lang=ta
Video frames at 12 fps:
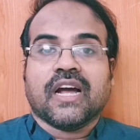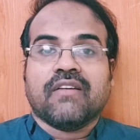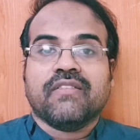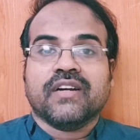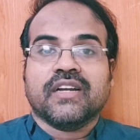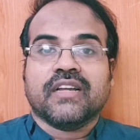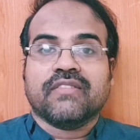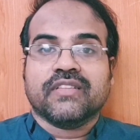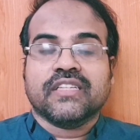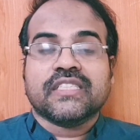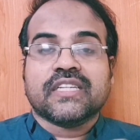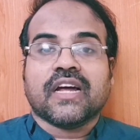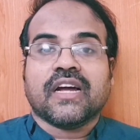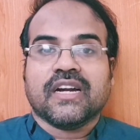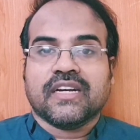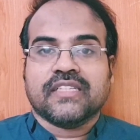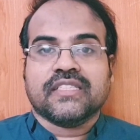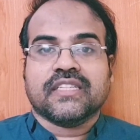அவங்கள வந்து
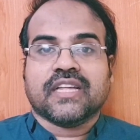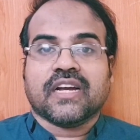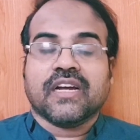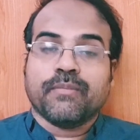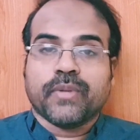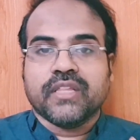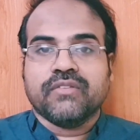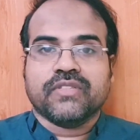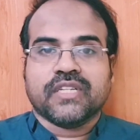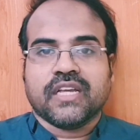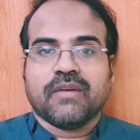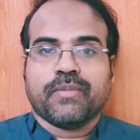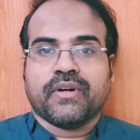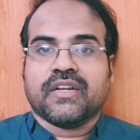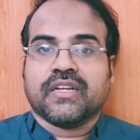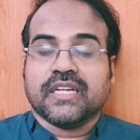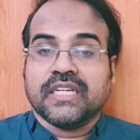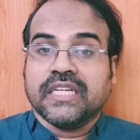சாகடிச்சதாக பதிவு
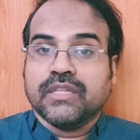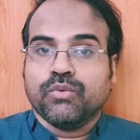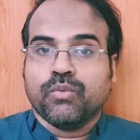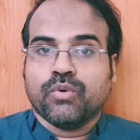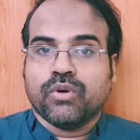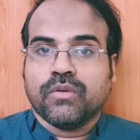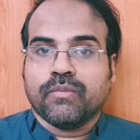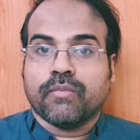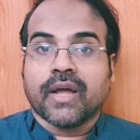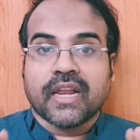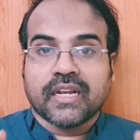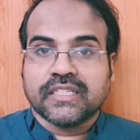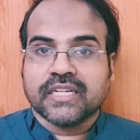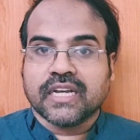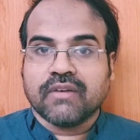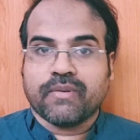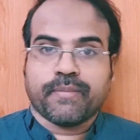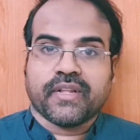செய்யப்பட்டிருக்கு இதுவும் ஒரு
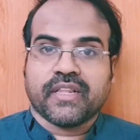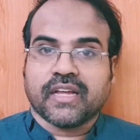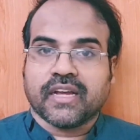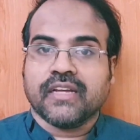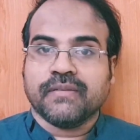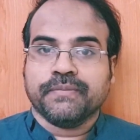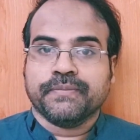பயாலஜிக்கல் வெப்பன் தாங்க